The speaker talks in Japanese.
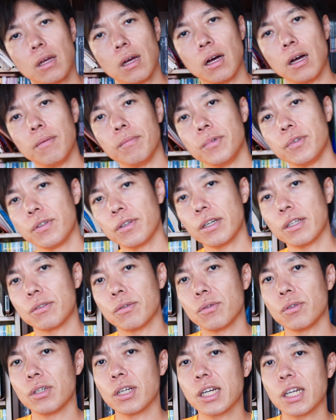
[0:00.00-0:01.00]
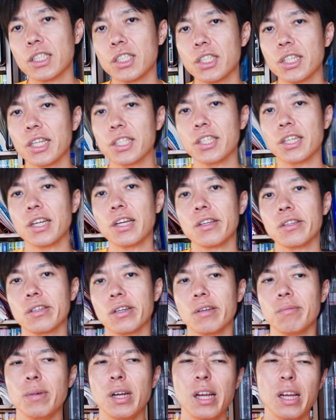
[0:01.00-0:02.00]
半分ぐらいそんな感じなんじゃないです
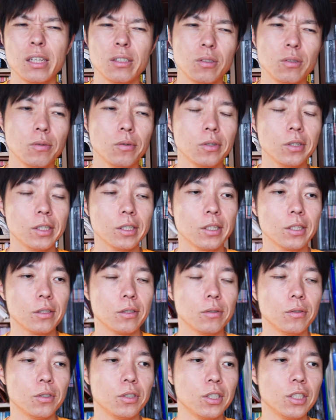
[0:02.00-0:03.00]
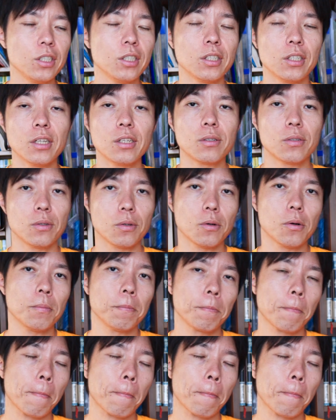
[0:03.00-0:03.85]
かねまあすごく息苦しいですよ。